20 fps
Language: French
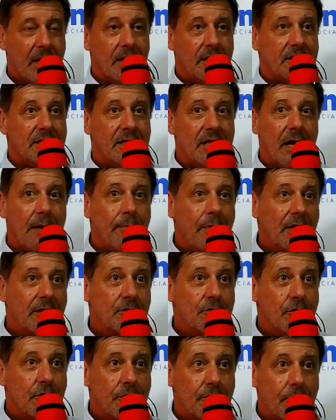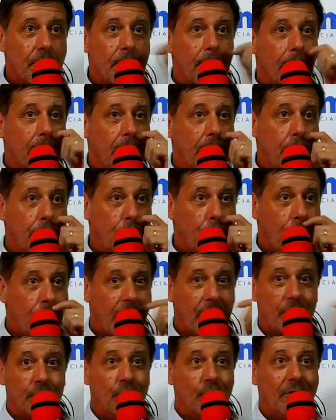si la personne répond
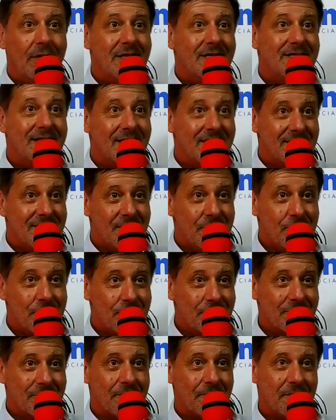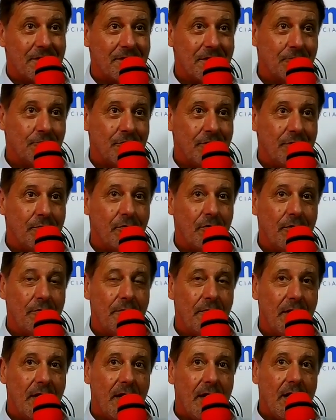à toutes les exigences en matière du diplôme,
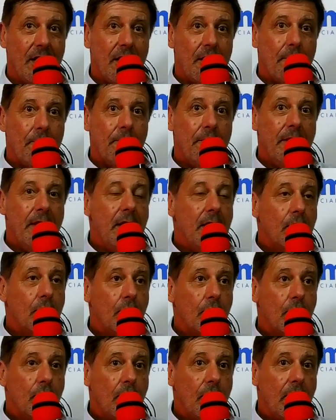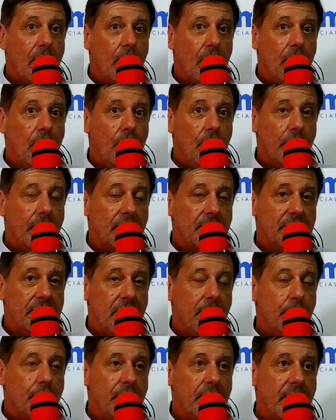mais le
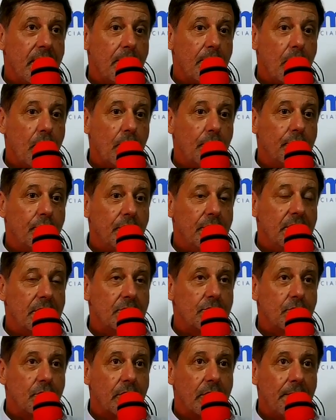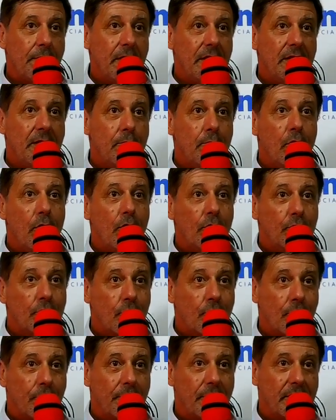candidat peut également obtenir ce qu'on appelle des blocs de
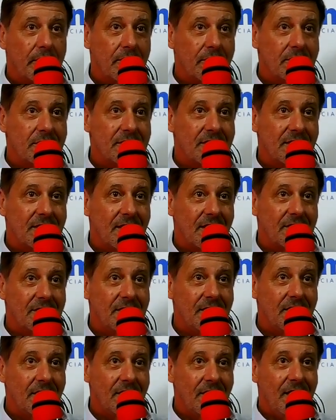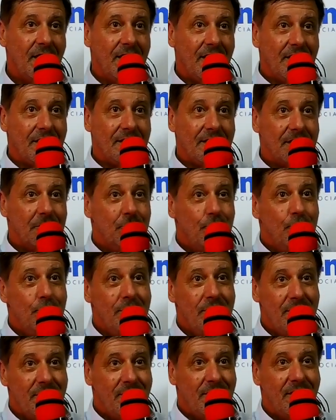compétences, c'est-à-dire des
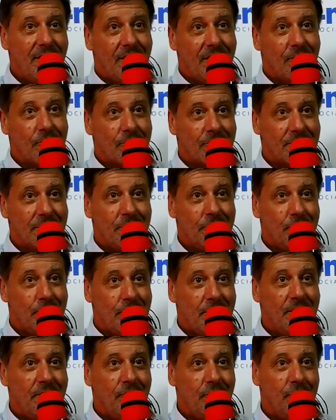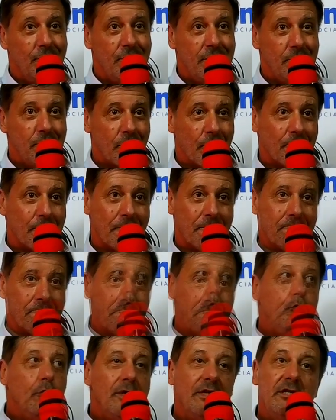unités constitutives du diplôme.
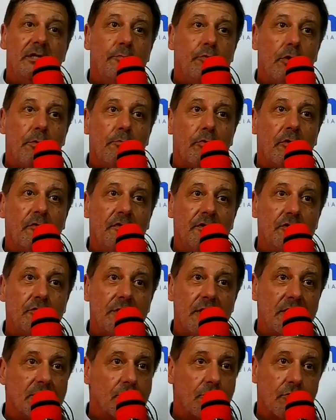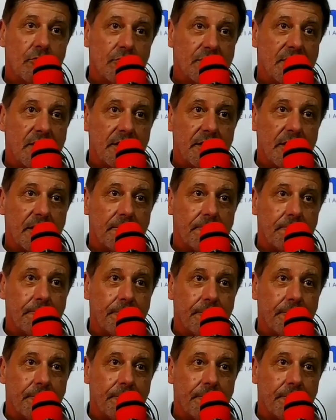Tous les diplômes professionnels sont concernés,